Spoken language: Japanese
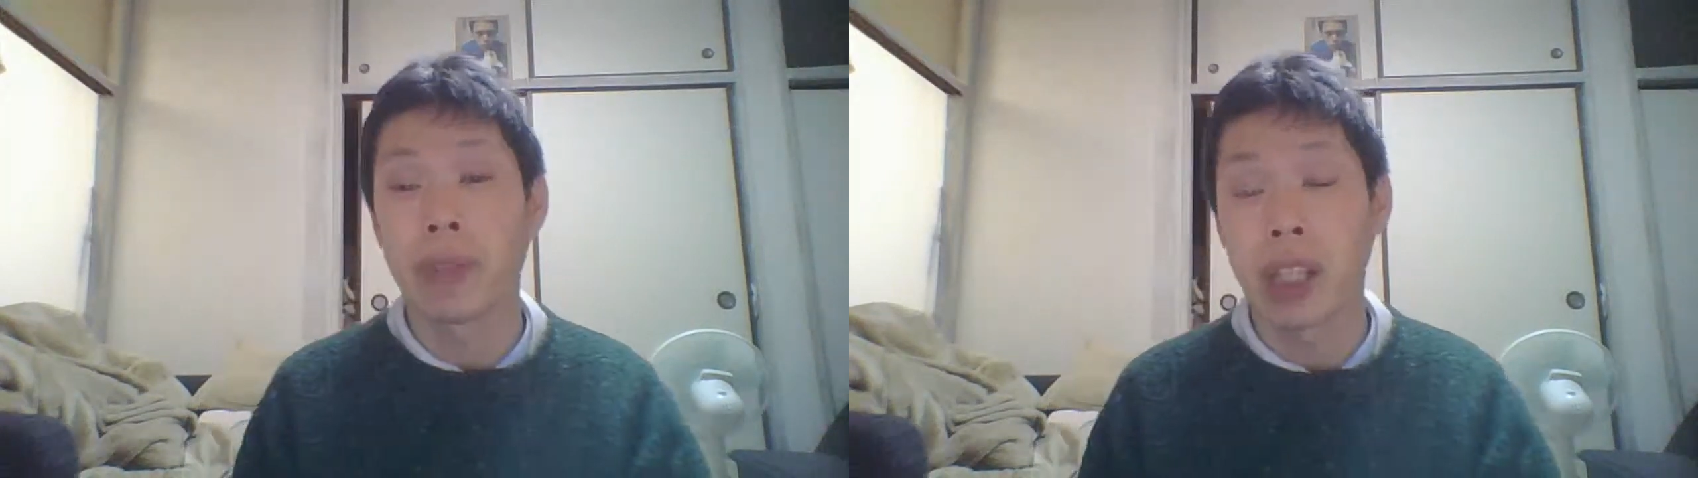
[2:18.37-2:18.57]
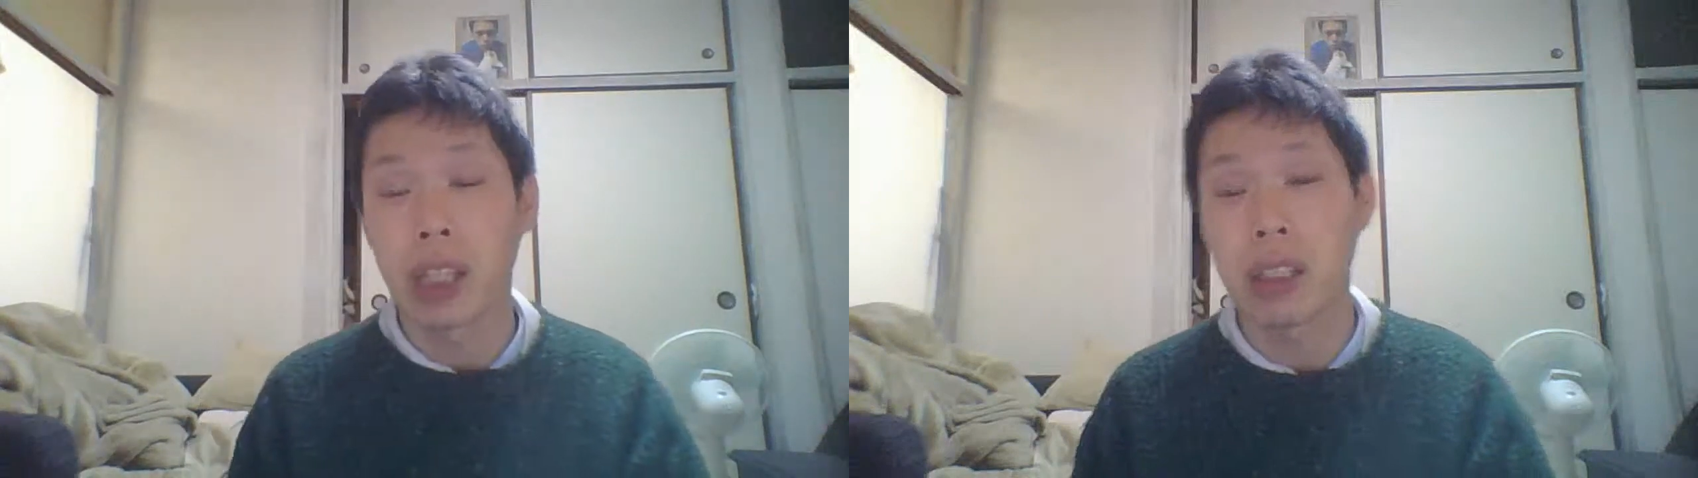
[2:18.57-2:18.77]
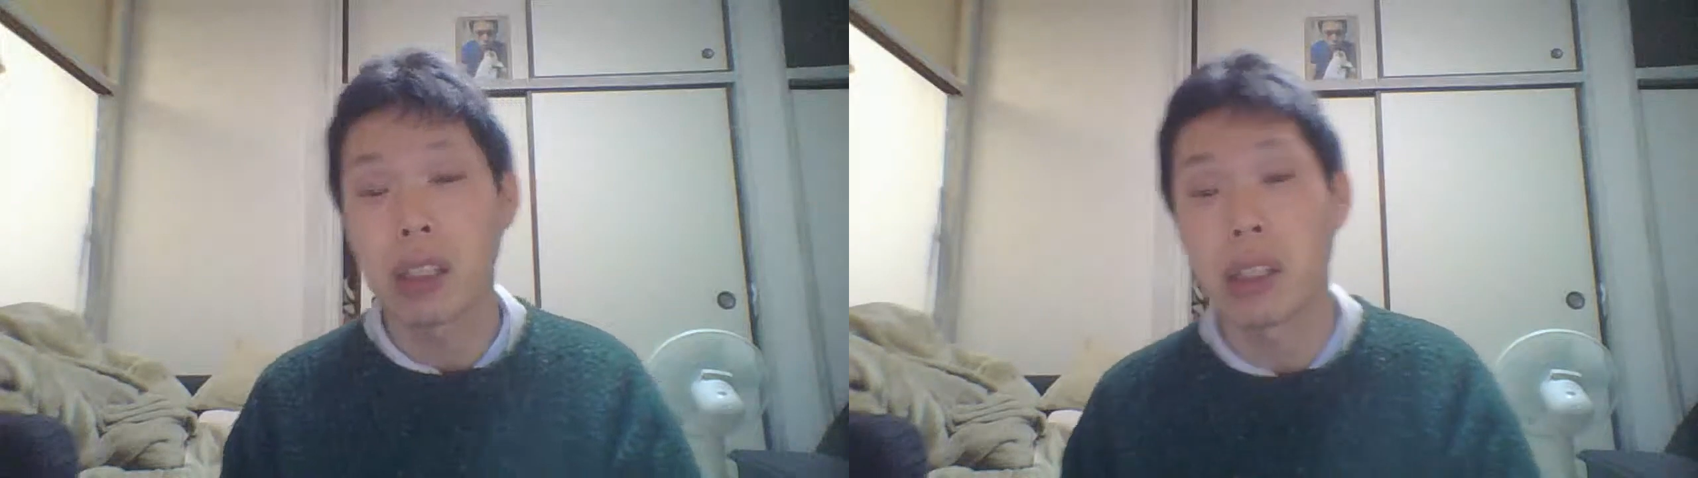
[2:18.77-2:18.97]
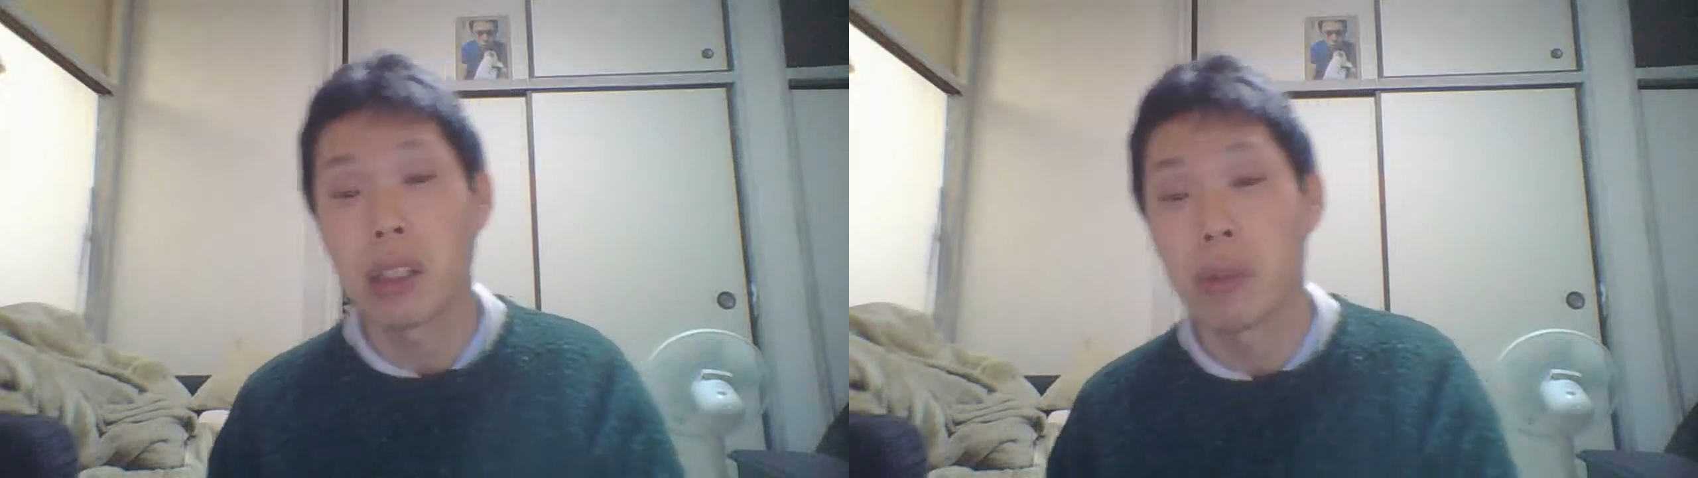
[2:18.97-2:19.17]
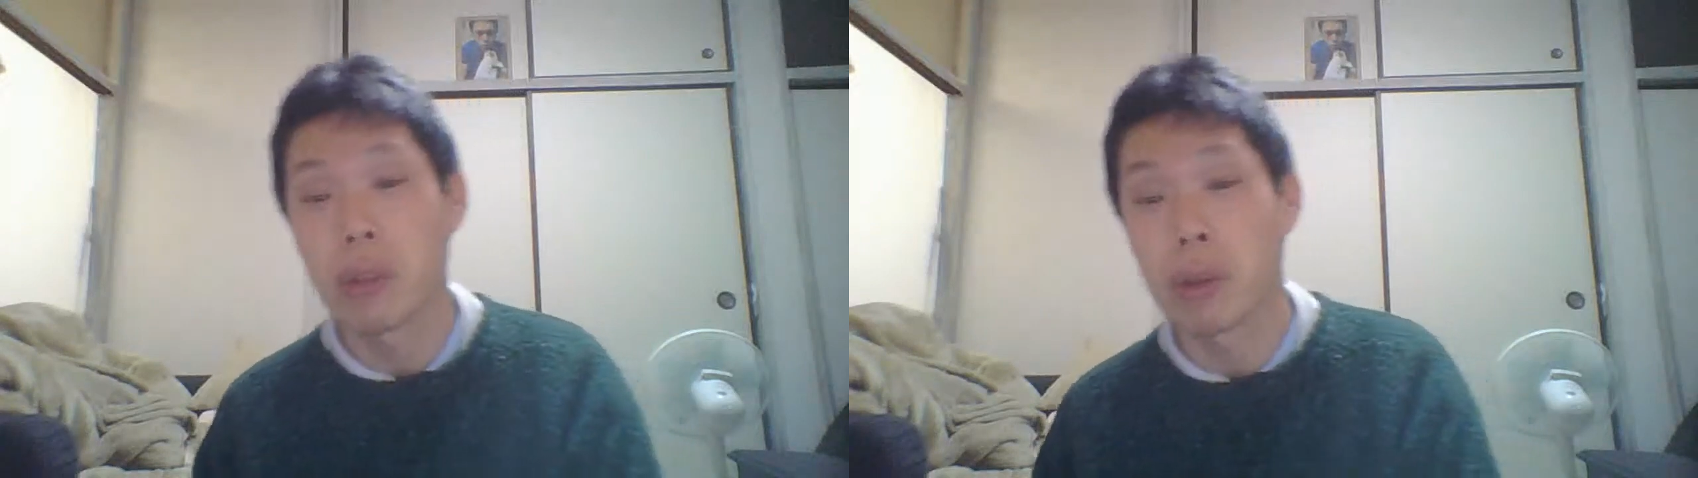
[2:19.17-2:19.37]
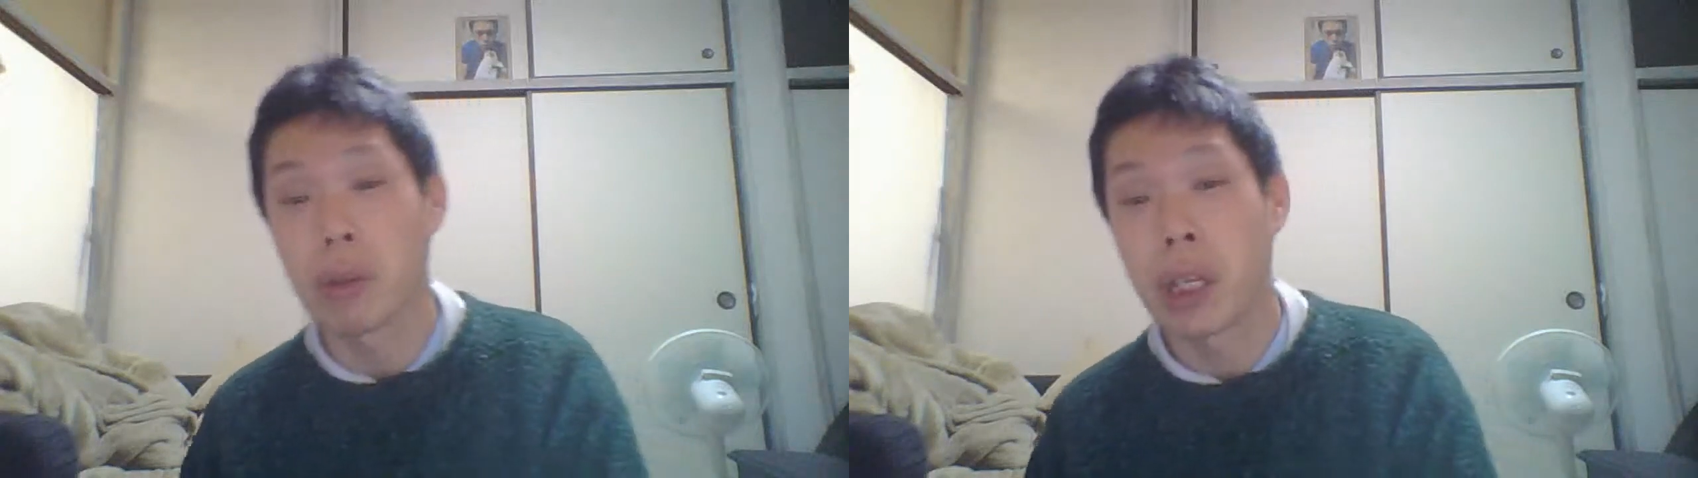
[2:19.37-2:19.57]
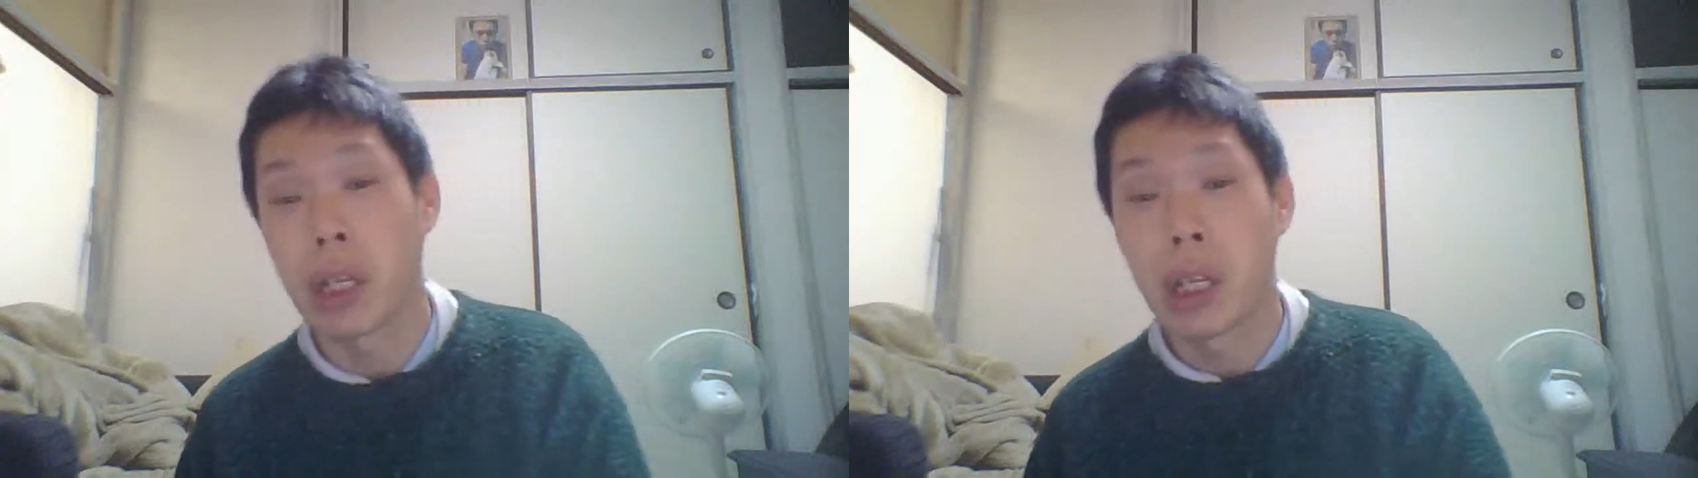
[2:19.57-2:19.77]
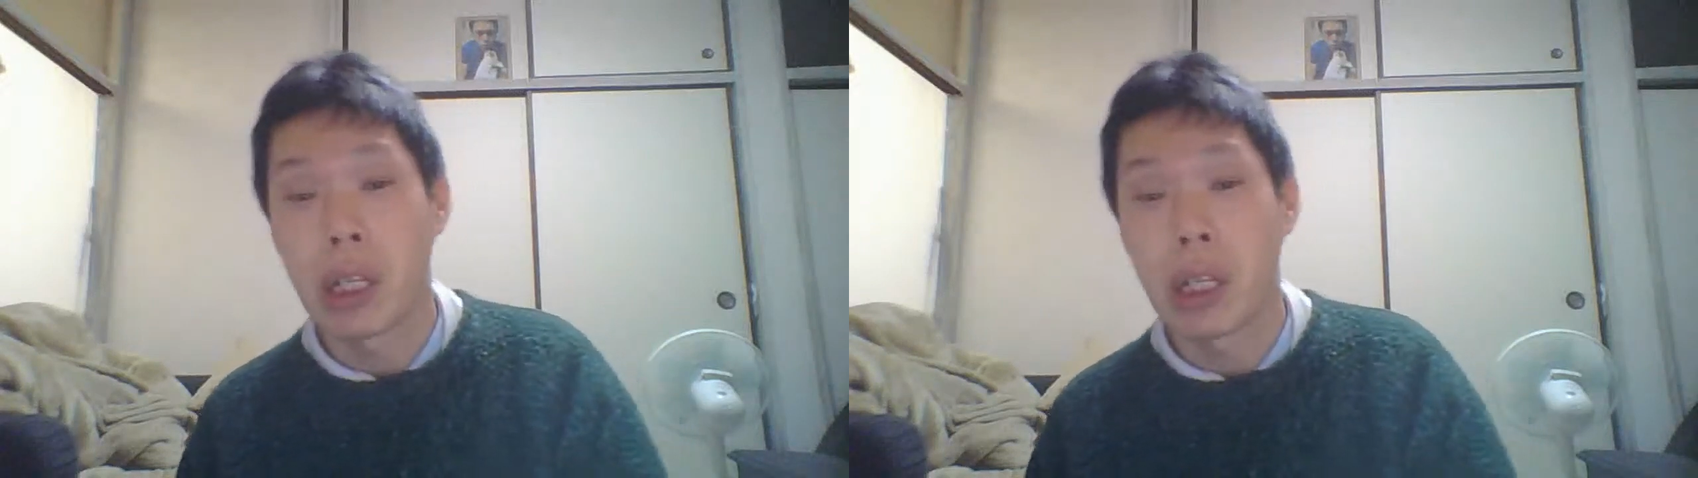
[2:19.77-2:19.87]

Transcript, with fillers: しかしね、とにかくね、